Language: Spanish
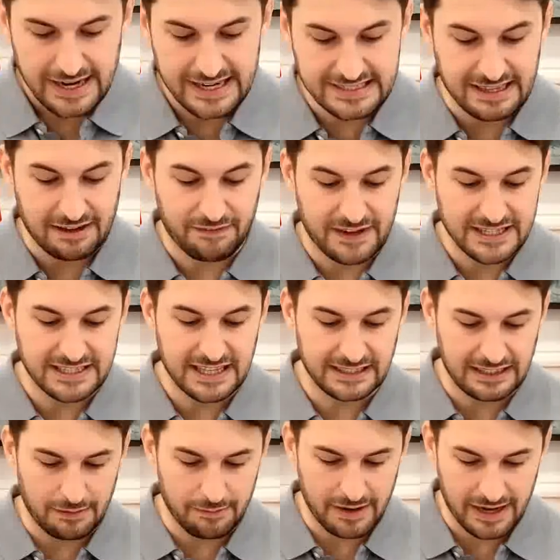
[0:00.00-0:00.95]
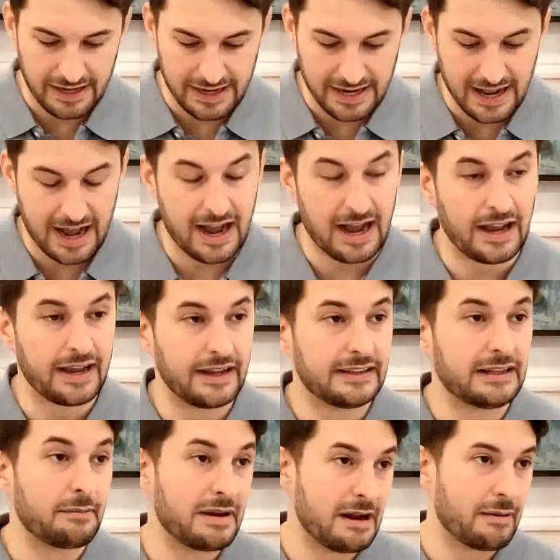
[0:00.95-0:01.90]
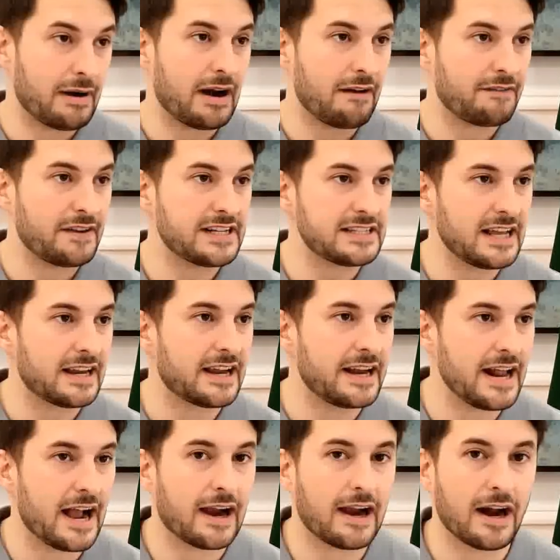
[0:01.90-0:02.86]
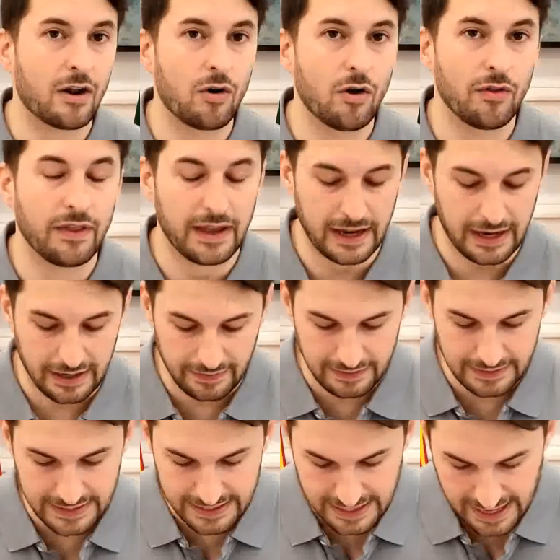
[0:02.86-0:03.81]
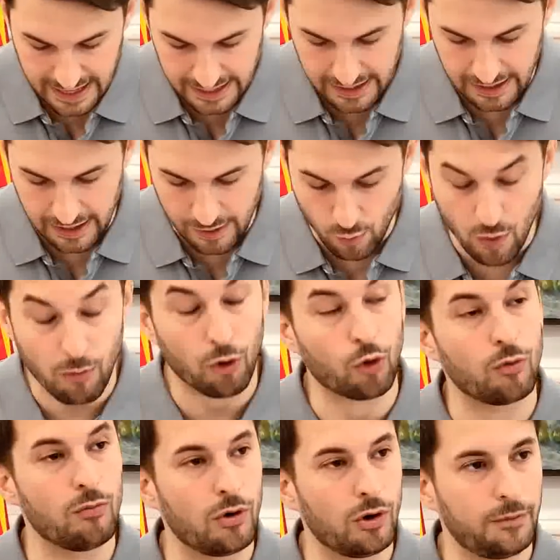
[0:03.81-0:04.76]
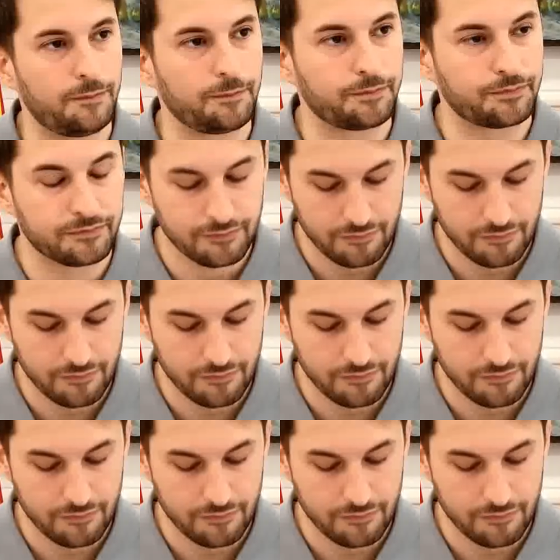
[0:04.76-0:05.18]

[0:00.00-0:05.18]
Esta fiesta también irá, también habrá la fiesta que irá a cargo de DJ Nuevo Rumbo.